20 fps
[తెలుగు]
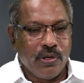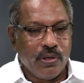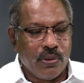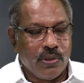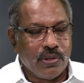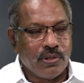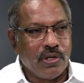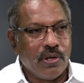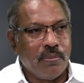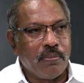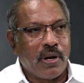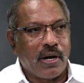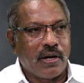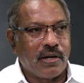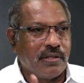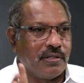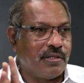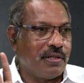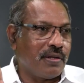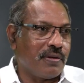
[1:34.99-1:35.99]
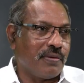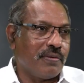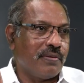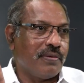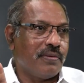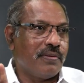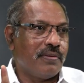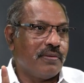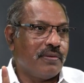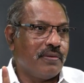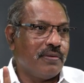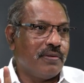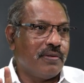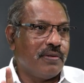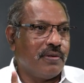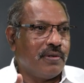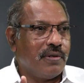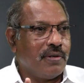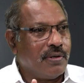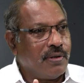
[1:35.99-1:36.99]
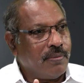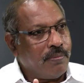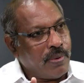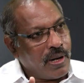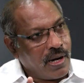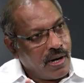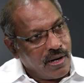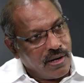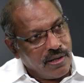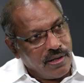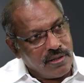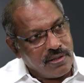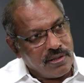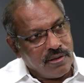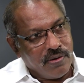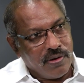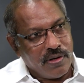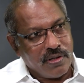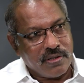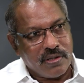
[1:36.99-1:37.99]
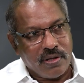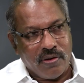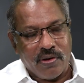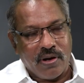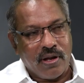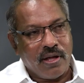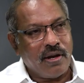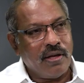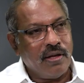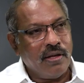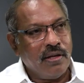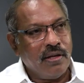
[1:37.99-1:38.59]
ఈరోజు ఏం ప్రకటించారు మెగా డిఎస్సీ ఏమైనా ఇస్తామన్నారా